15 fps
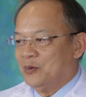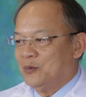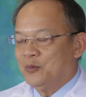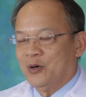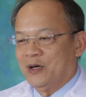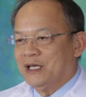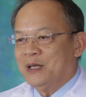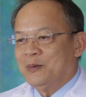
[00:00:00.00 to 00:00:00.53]
ผู้
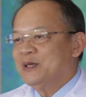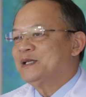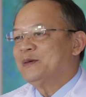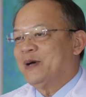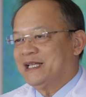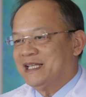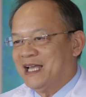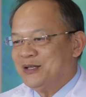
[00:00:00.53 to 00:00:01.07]
ป่วยก็ยังไม่ส
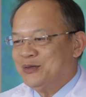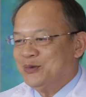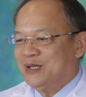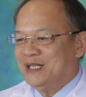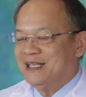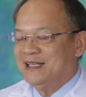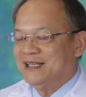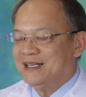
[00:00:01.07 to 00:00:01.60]
บายใจอยู่
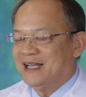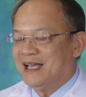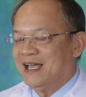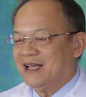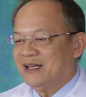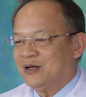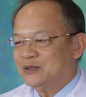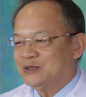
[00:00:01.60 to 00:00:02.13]
ดีนะ
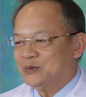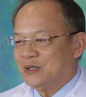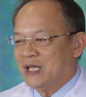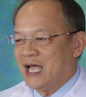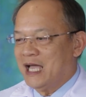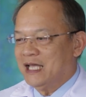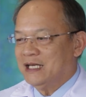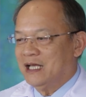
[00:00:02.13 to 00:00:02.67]
ฮะก็สุด
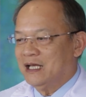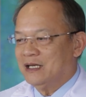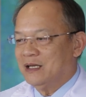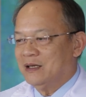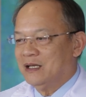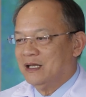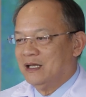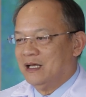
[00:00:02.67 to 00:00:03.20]
ท้ายเนี่ย
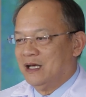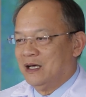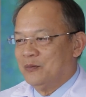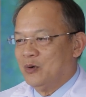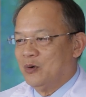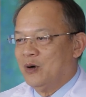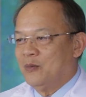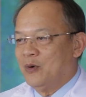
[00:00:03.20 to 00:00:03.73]

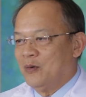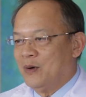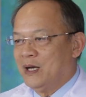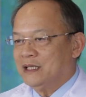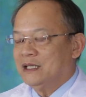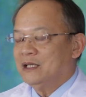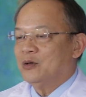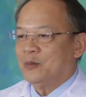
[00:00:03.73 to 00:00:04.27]
ผมก็บอก
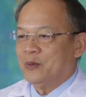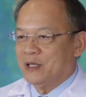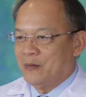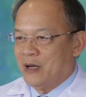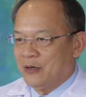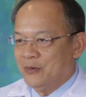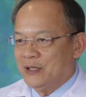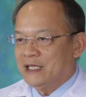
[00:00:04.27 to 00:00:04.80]
ว่าที่โรงพ
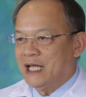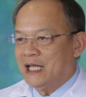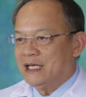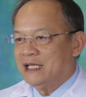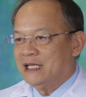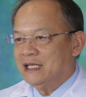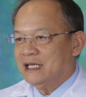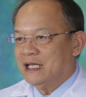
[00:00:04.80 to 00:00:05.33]
ยาบาลเวทา
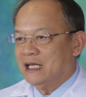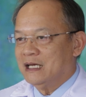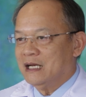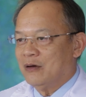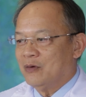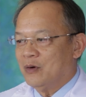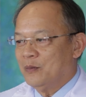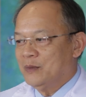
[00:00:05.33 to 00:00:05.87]
นีเนี่ย
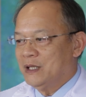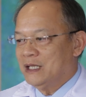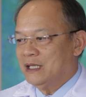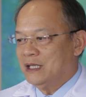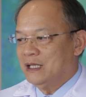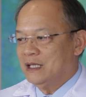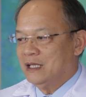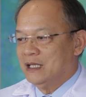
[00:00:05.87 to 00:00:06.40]
เราก็มี
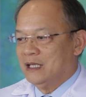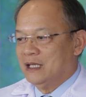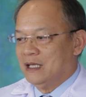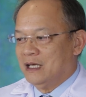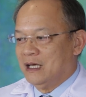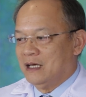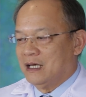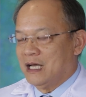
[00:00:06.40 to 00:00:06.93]

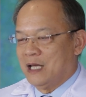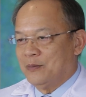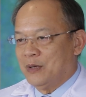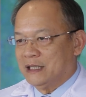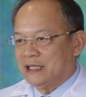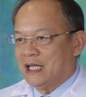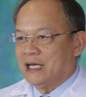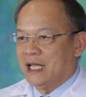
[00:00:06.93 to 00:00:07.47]
การ
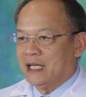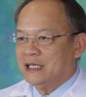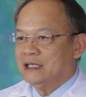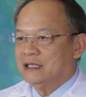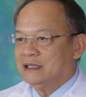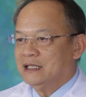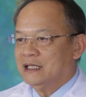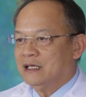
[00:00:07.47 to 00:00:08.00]
ผ่าตัดอันห
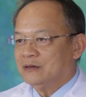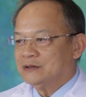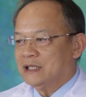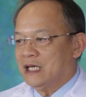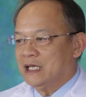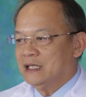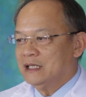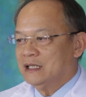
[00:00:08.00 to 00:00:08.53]
นึ่งที่เรา
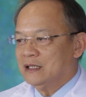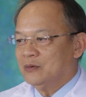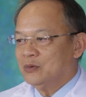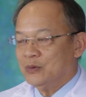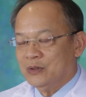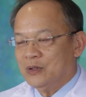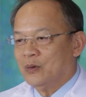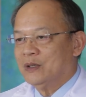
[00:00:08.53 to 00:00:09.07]
ใช้
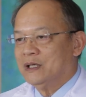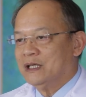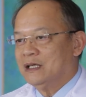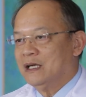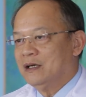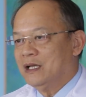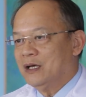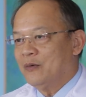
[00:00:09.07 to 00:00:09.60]
หุ่นยนต์หรื
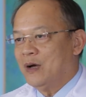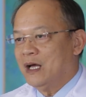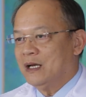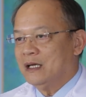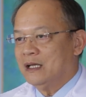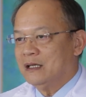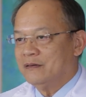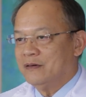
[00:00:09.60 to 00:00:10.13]
อเราเรียกว่า
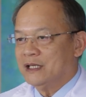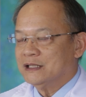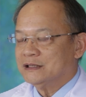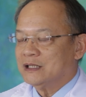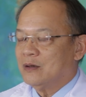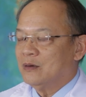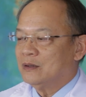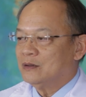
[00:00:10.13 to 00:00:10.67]

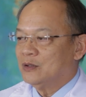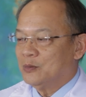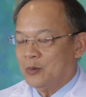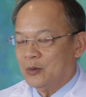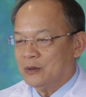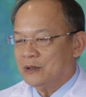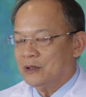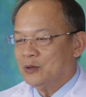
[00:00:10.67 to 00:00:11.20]
Renaissance
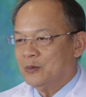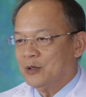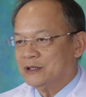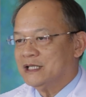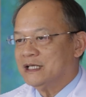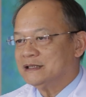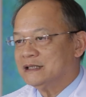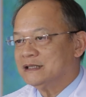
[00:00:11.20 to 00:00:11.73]

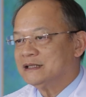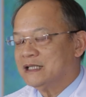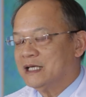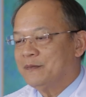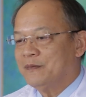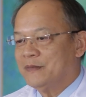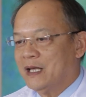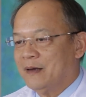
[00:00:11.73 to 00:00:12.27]
Robotic
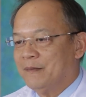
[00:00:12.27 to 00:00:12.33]
System